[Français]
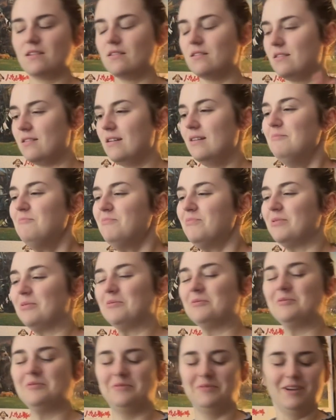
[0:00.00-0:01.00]
là,
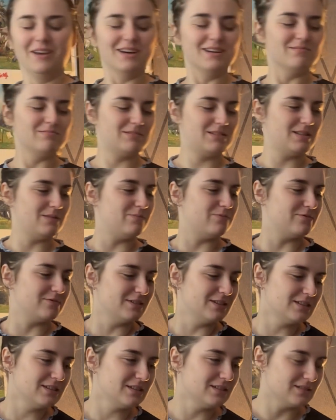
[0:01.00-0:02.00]
pour vous faire un petit
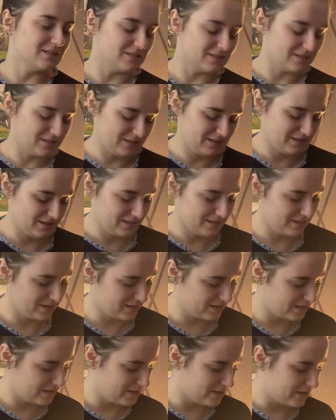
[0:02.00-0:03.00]
point, euh,
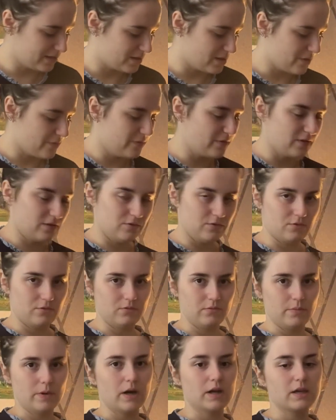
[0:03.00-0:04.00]
ça fait du
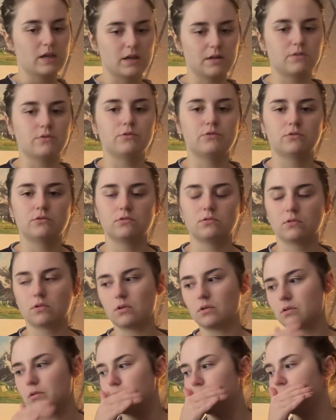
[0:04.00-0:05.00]
coup bah, quelques
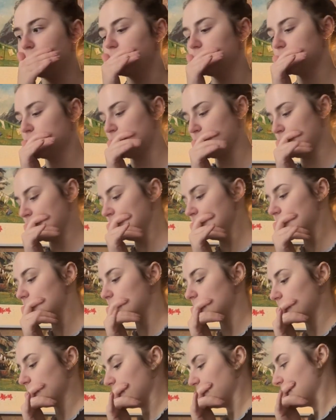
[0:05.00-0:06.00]
jours euh, que je
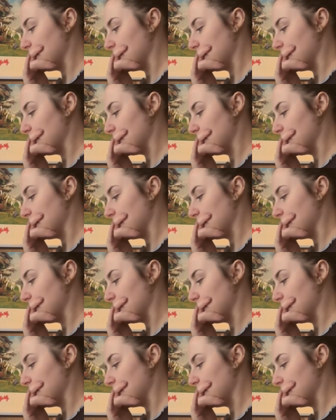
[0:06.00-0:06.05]
range.